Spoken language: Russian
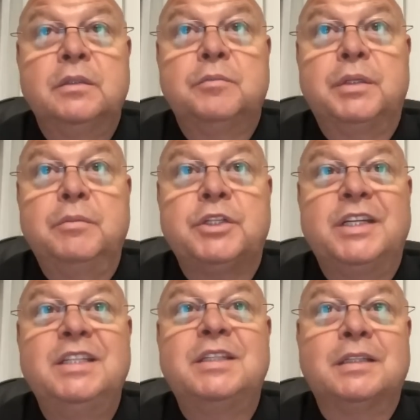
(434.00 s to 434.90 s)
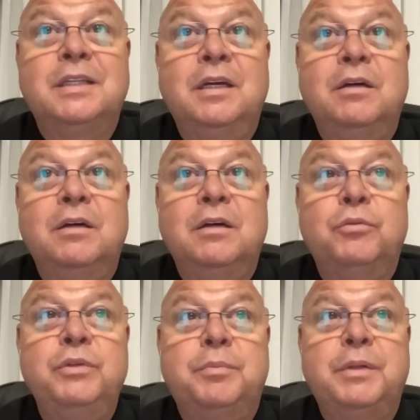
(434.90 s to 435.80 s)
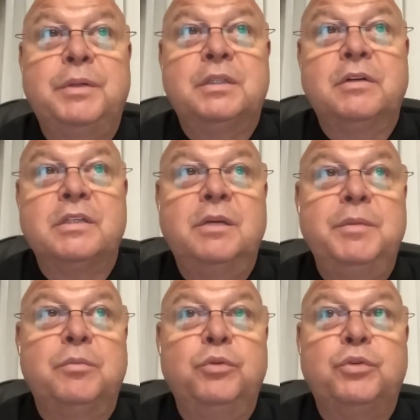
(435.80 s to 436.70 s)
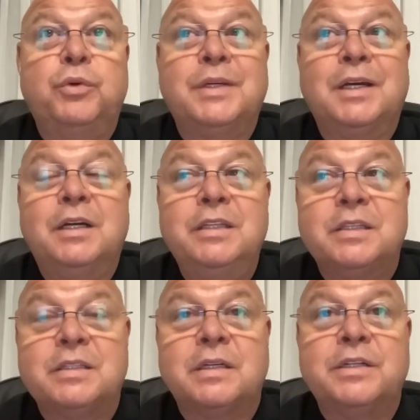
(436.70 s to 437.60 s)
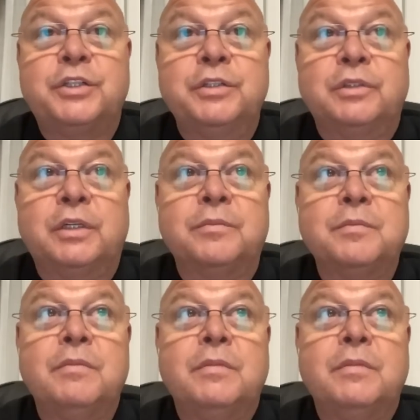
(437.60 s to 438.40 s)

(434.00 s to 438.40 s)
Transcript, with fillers: Понимаешь? Mm-hmm. И тогда у них перед глазами будет хоть какая-то страшилка,